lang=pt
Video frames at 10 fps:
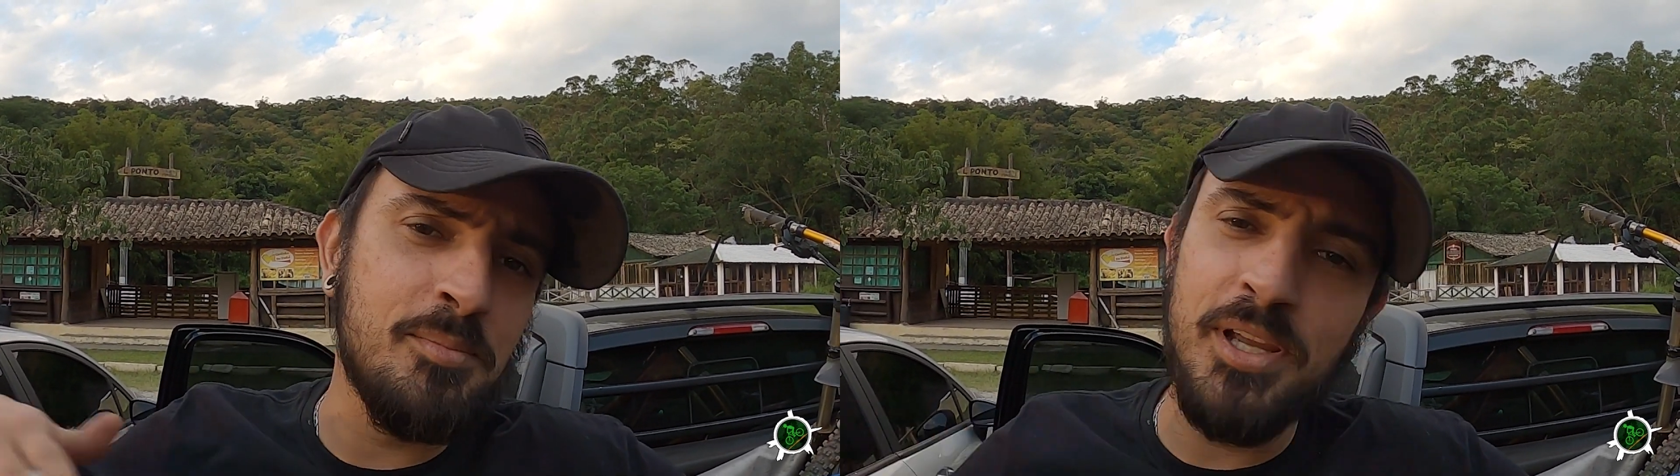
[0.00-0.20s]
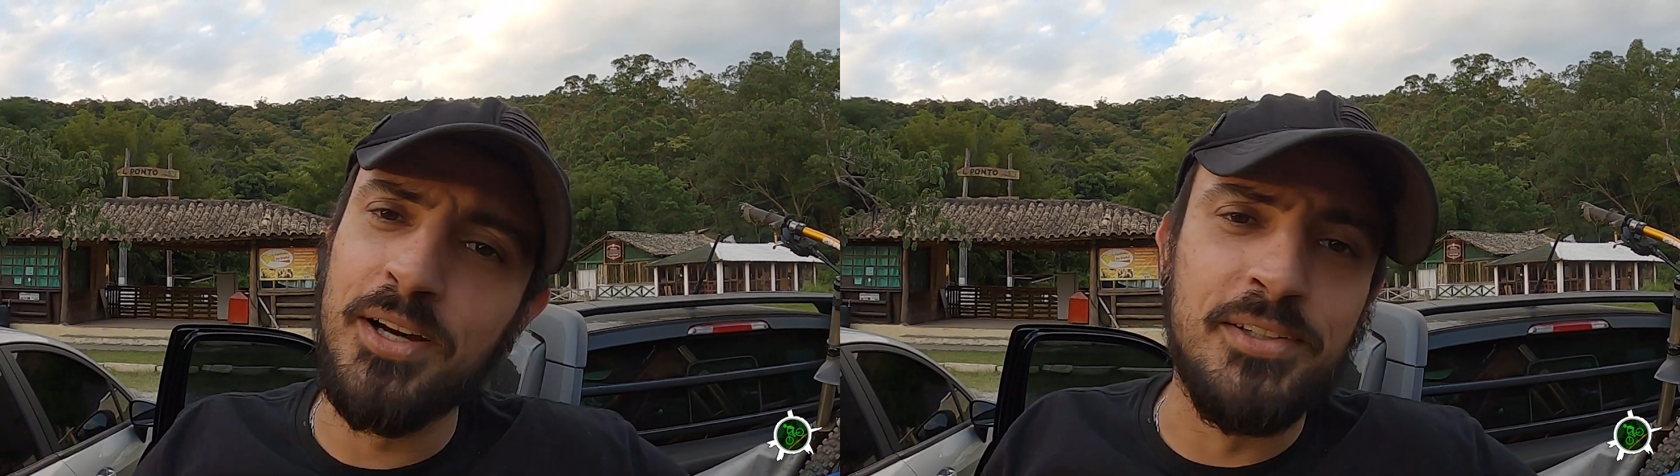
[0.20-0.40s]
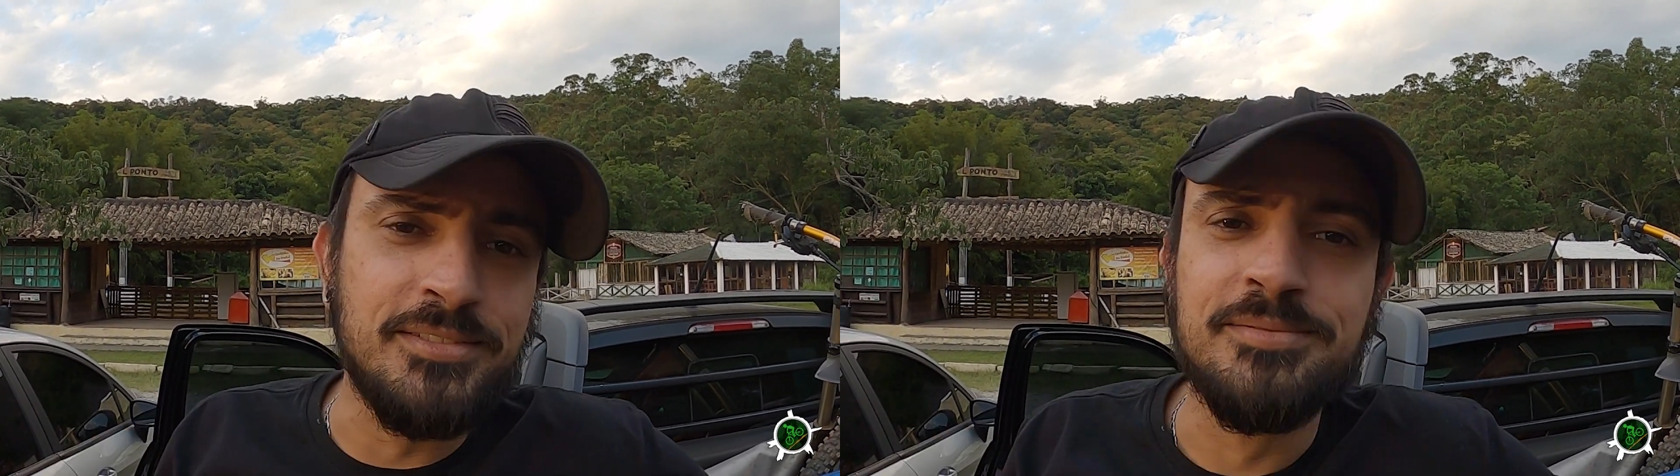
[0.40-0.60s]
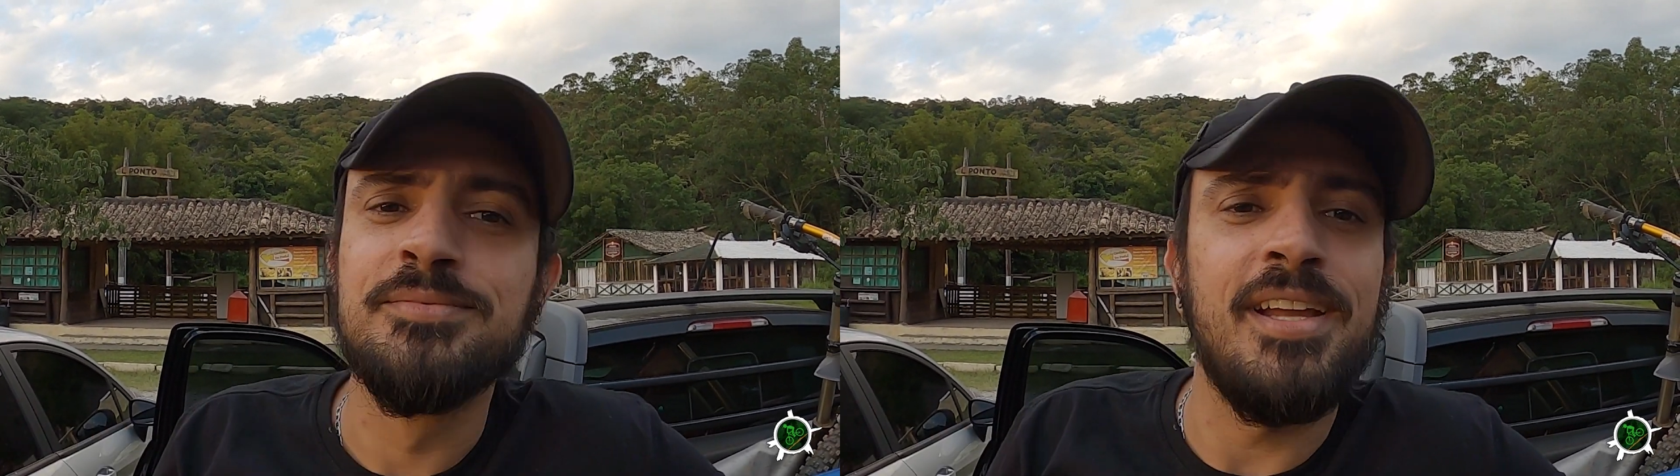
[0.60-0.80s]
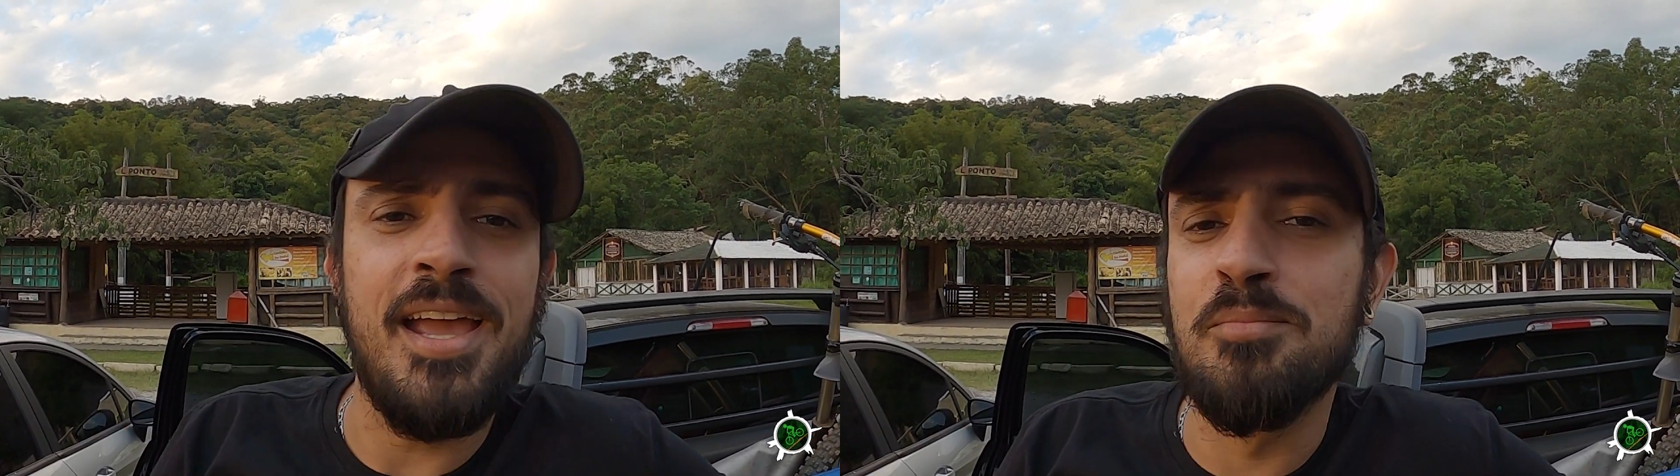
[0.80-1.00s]
meu,
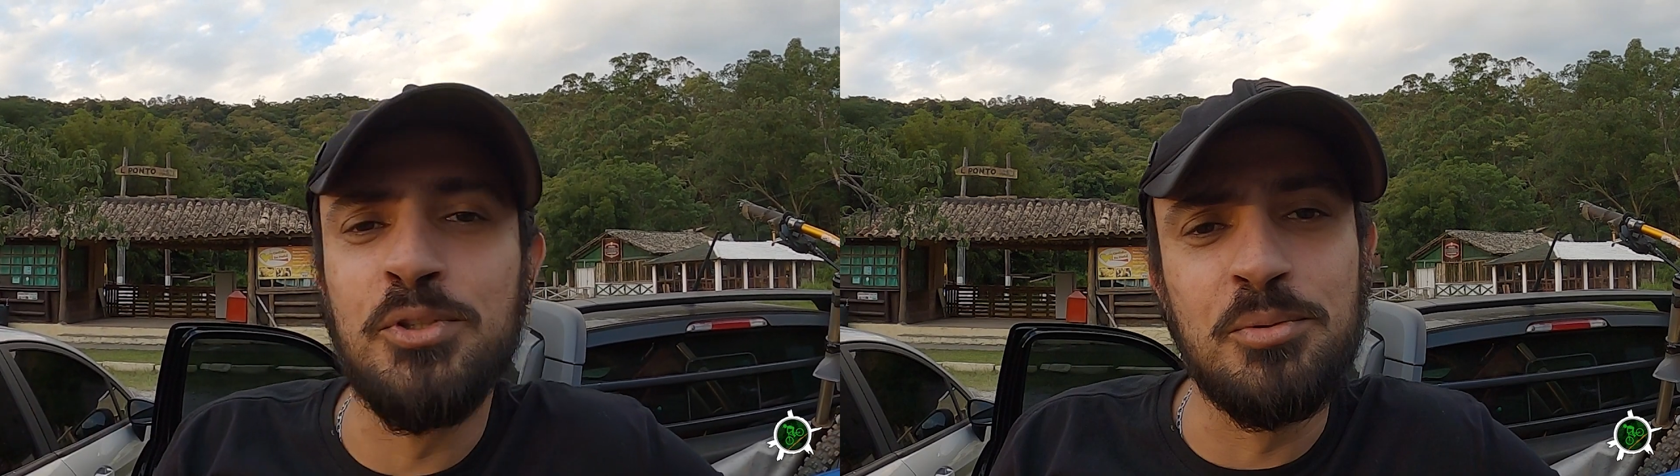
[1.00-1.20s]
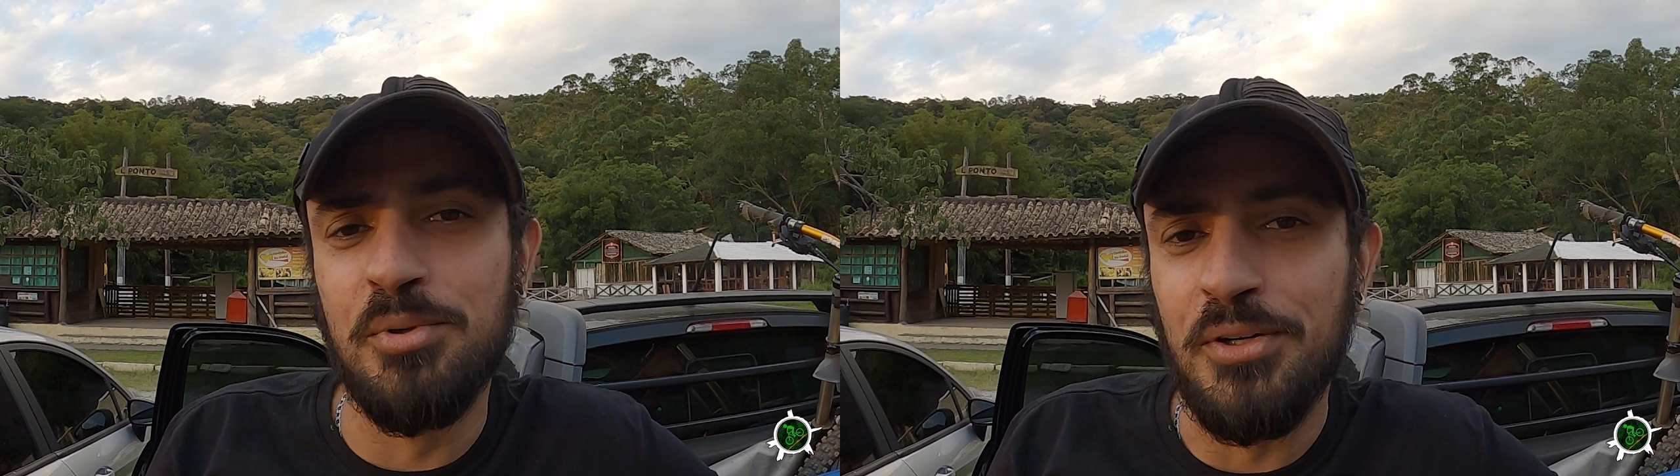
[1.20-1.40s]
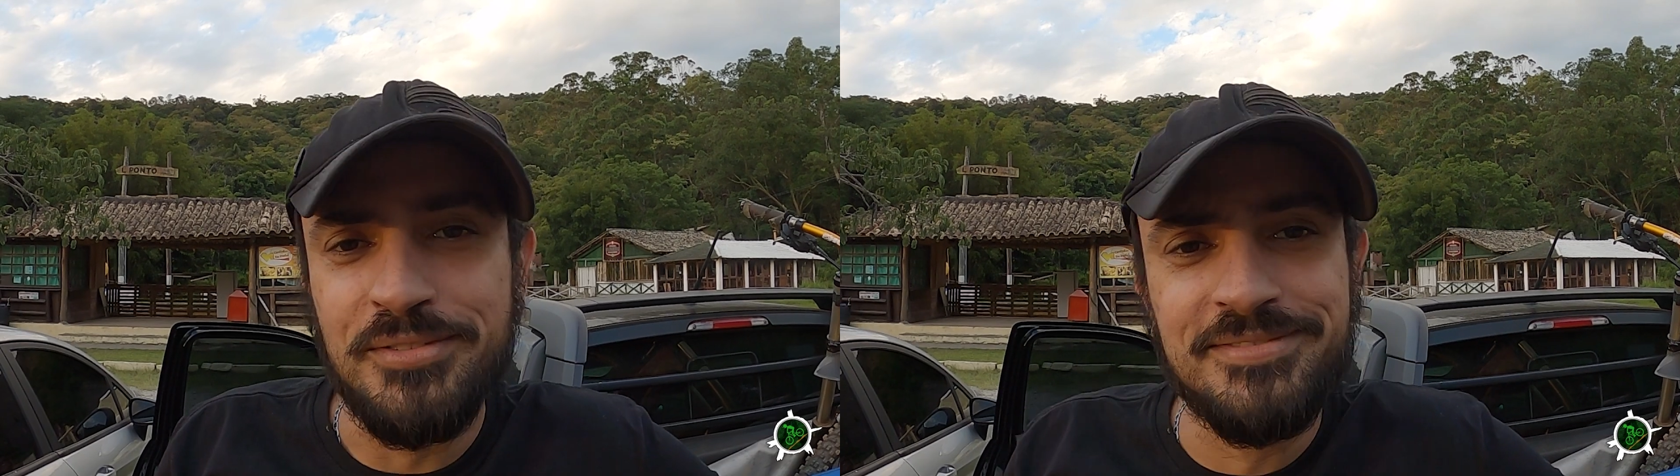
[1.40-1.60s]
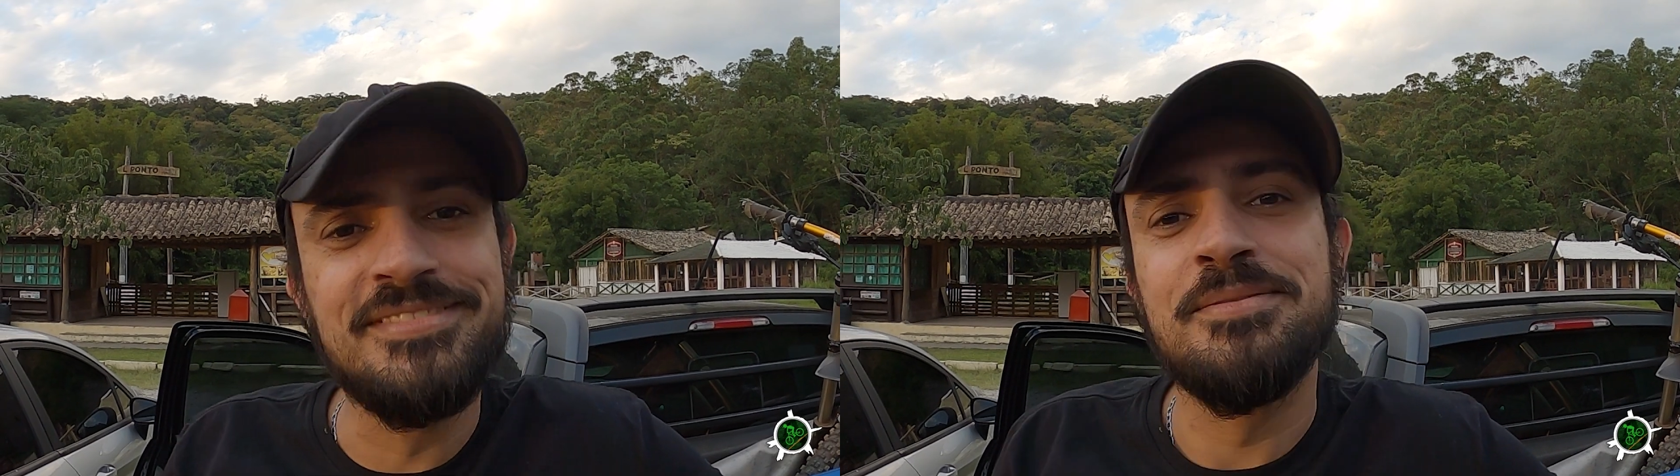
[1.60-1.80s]
é muito bom.